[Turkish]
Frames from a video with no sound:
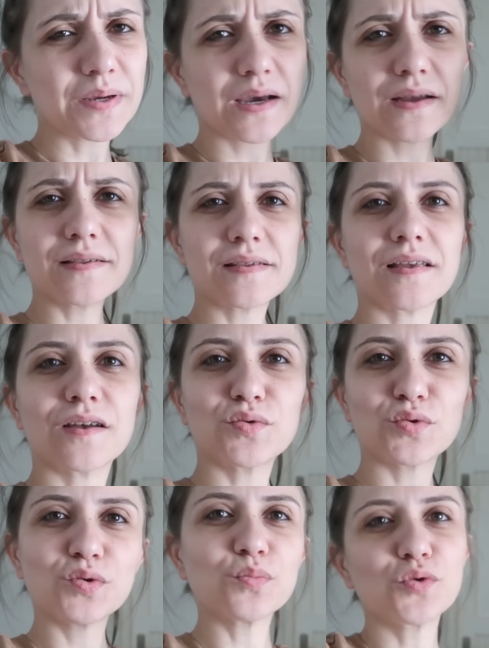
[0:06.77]
Birkaç
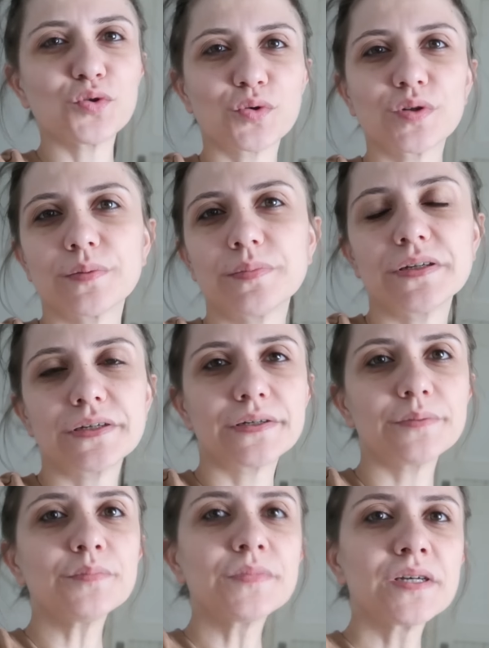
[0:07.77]
saat uyumuş
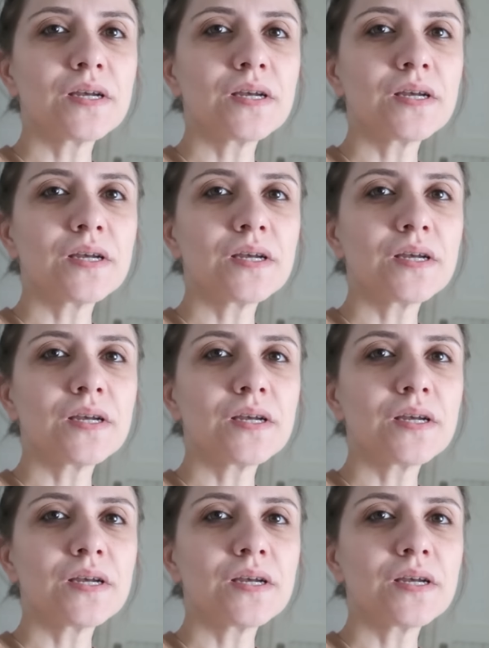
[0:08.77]
olabilirim.